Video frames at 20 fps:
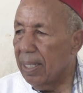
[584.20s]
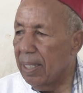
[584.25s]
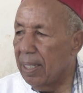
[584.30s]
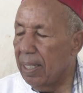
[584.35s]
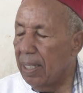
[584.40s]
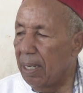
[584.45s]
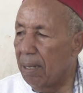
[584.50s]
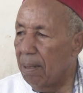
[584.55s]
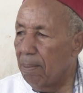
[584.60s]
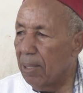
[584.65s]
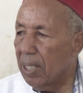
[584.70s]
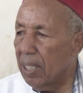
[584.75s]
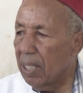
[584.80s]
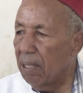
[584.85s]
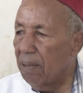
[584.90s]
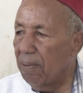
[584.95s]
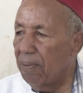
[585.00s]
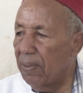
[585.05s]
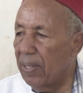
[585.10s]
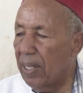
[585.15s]
تجي
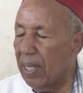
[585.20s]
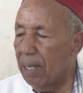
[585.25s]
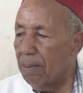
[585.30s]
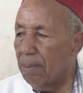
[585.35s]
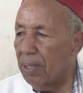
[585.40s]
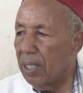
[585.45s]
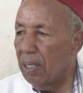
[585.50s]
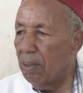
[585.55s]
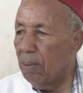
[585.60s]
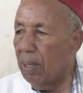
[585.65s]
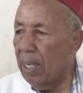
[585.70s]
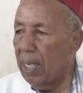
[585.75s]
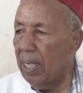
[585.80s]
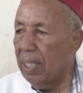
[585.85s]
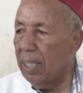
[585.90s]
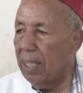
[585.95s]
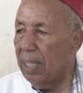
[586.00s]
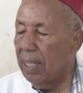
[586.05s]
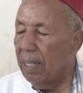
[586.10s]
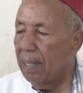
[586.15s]
المصيف فيه 50
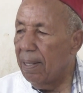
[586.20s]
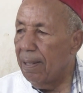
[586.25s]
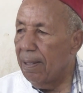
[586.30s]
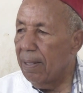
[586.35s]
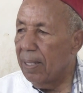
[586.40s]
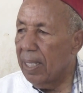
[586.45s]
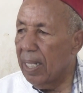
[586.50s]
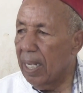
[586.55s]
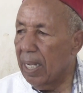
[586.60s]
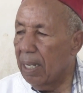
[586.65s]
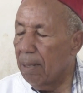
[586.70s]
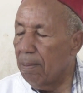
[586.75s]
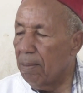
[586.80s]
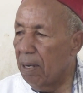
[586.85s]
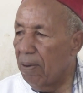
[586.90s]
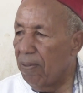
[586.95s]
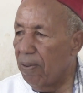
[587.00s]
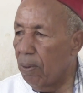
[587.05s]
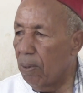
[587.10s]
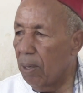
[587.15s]
واحد تلقى
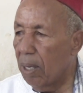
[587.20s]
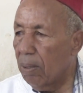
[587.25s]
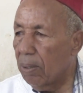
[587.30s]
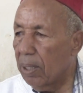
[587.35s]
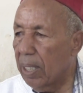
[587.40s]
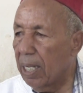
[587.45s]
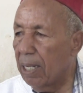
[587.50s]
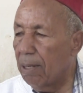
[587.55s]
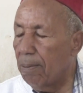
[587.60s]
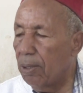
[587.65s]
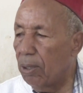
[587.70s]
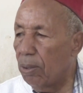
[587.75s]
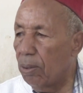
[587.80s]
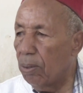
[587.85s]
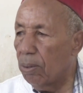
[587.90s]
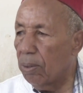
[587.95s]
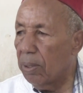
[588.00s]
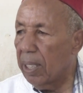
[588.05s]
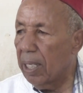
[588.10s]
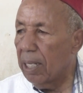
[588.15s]
من الفوار وتلقى من
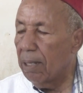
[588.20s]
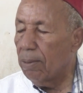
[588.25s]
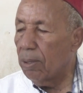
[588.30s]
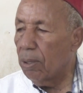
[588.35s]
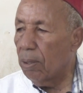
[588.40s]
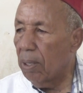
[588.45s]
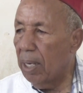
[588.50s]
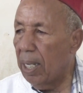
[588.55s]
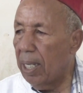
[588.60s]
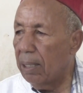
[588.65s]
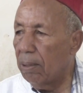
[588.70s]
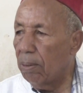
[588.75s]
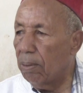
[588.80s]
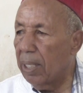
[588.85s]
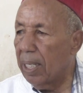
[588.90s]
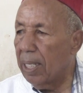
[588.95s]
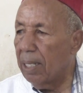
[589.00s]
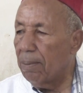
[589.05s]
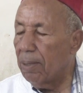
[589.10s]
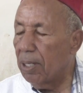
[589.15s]
دوز وتلقى من سوق الحد
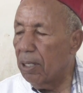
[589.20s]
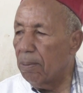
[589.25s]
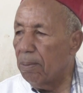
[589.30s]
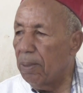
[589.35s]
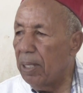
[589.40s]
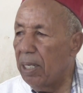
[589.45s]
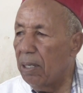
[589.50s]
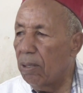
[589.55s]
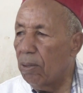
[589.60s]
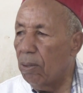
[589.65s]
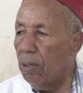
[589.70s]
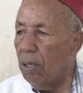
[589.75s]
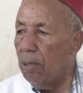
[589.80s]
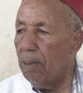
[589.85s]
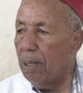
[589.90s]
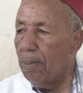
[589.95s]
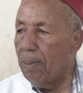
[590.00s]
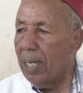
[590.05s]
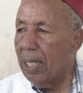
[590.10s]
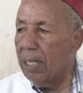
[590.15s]
وتلقى من قبلي
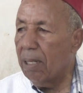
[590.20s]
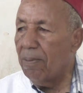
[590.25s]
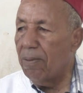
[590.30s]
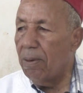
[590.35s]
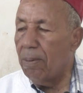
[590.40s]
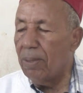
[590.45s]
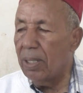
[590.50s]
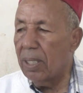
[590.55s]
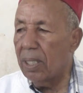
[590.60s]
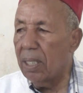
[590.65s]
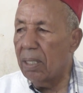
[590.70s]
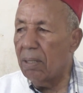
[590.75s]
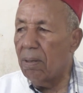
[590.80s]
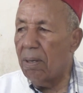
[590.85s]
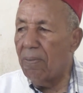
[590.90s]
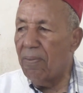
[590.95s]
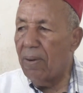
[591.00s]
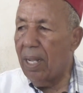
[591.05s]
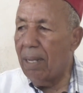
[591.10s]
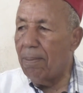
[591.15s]
كله مع بعضهم في
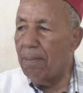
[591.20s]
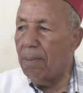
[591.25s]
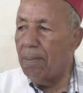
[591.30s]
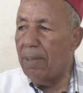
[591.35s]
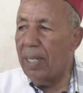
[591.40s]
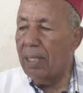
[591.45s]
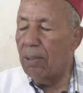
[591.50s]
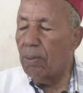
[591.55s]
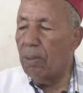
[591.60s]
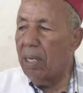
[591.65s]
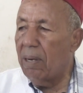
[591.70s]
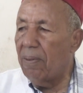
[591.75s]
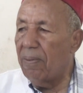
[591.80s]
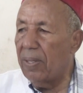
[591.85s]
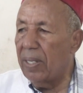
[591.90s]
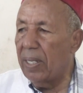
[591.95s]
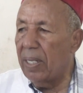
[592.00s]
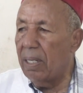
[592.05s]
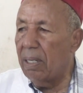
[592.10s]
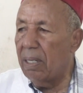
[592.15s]
المسير ولا في الحمامات ولا
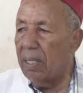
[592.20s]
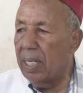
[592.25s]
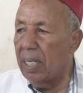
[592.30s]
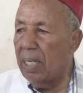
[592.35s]
في